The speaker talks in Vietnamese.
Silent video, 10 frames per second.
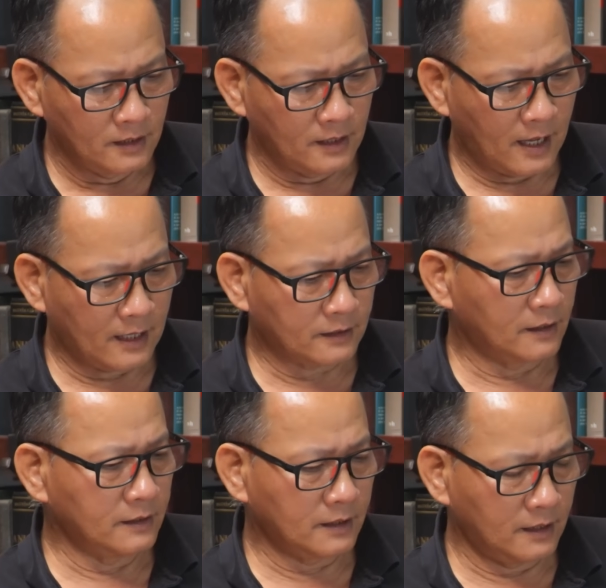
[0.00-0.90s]
Dạ
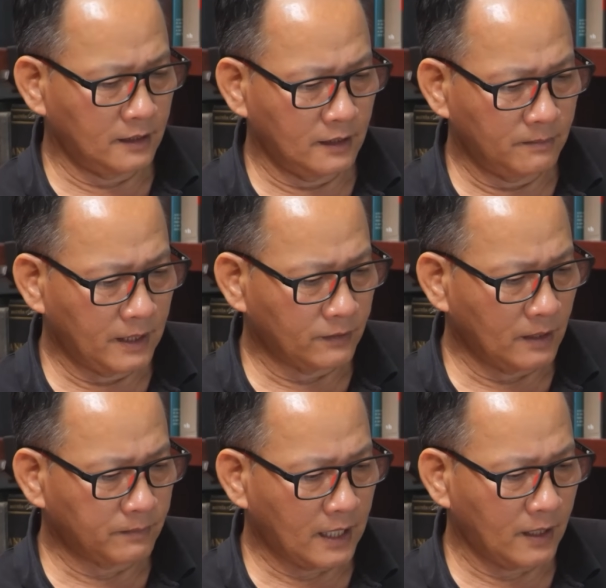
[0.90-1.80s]
tới cái email
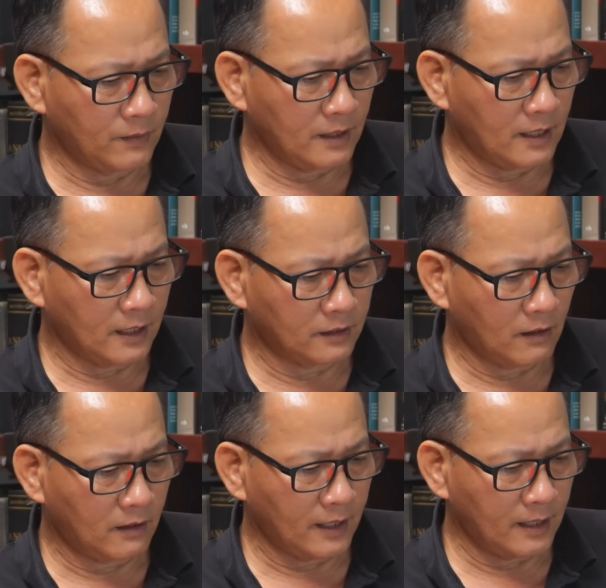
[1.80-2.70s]
tiếp theo đó là
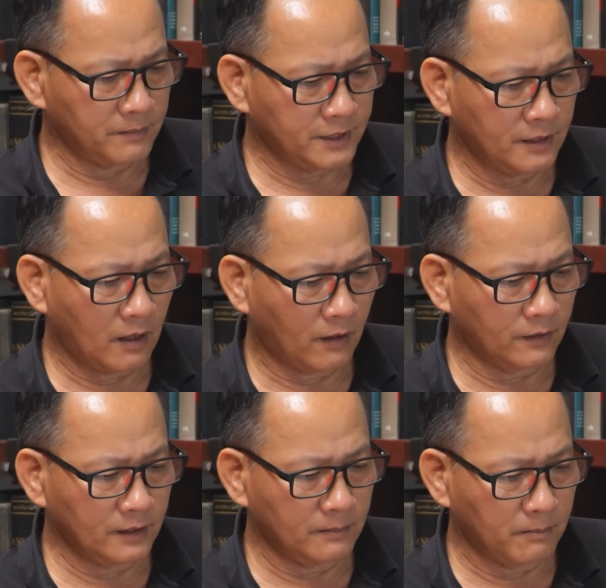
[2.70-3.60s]
cho em xin
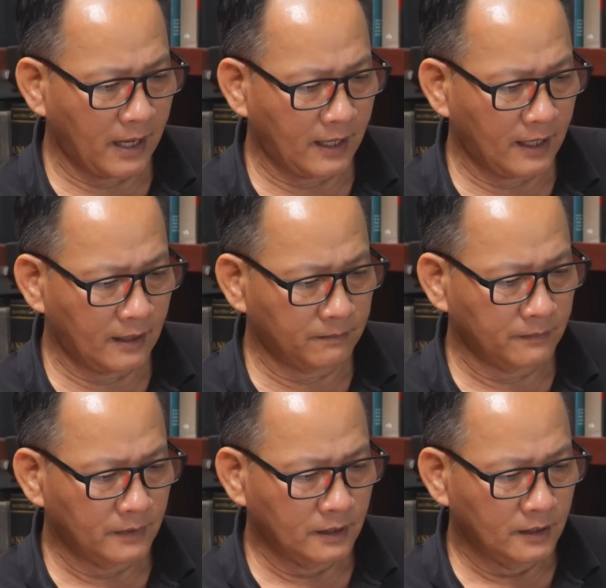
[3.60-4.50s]
hỏi mẹ em
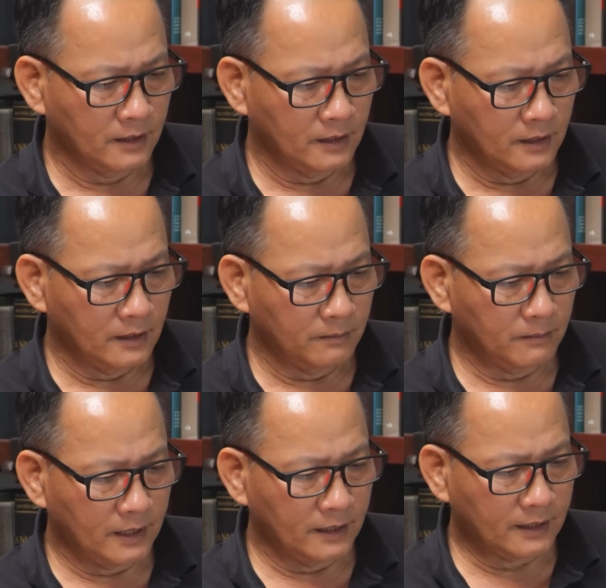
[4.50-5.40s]

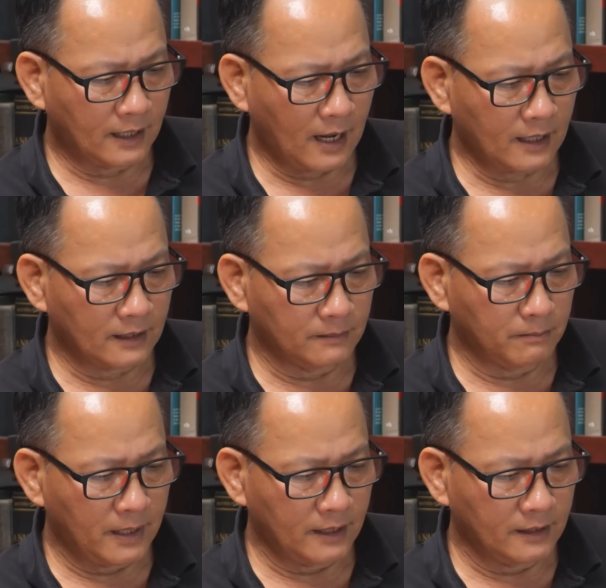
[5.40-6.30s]
bị cắt
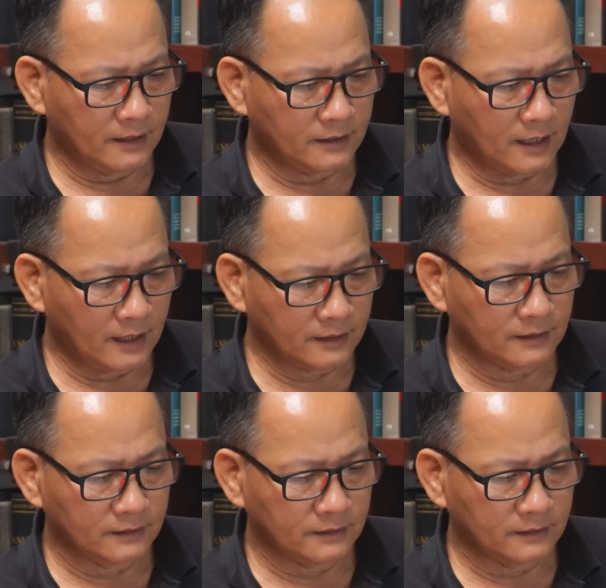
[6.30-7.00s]
Medicaid